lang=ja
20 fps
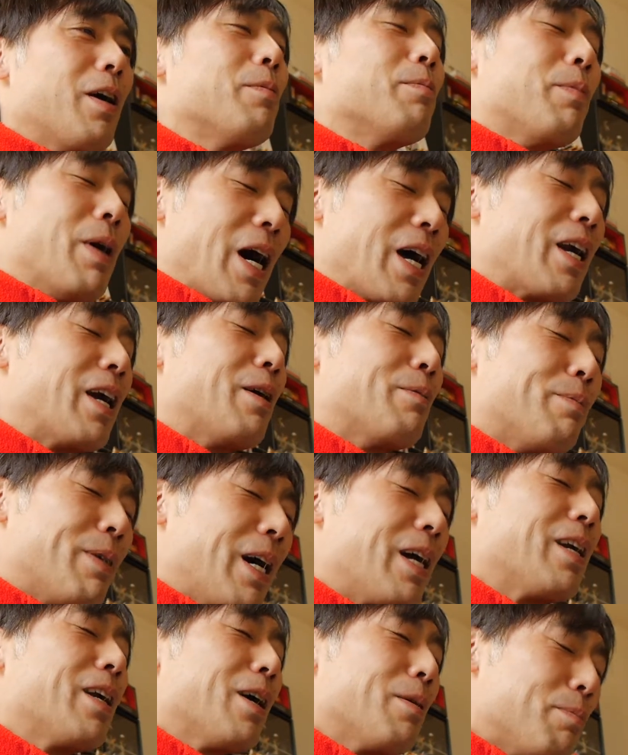
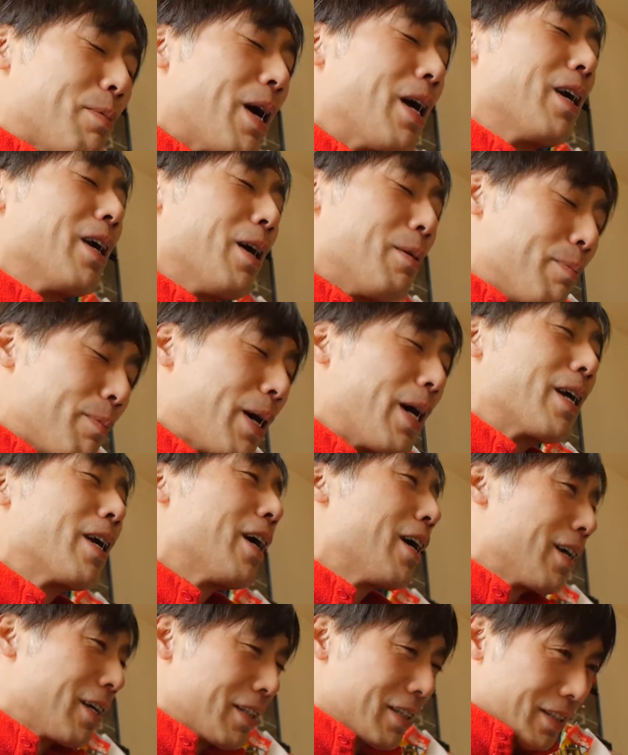パラパラパラパラ
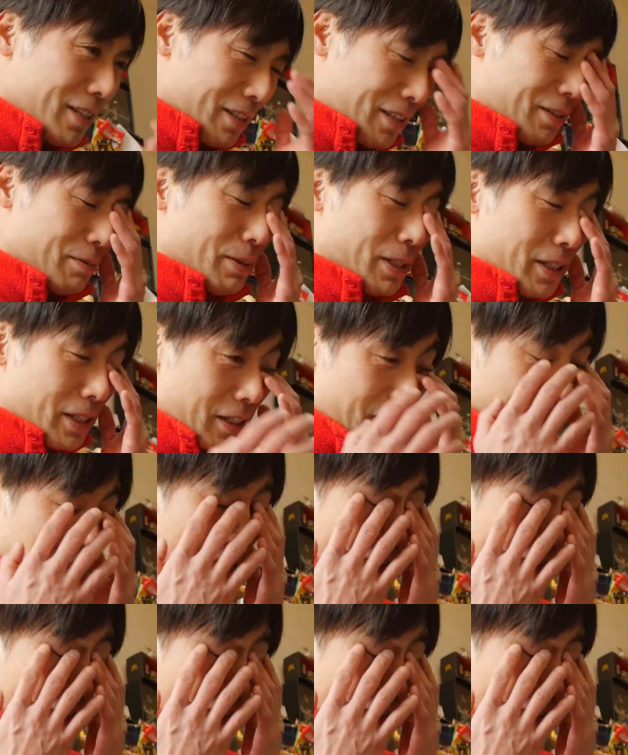すいません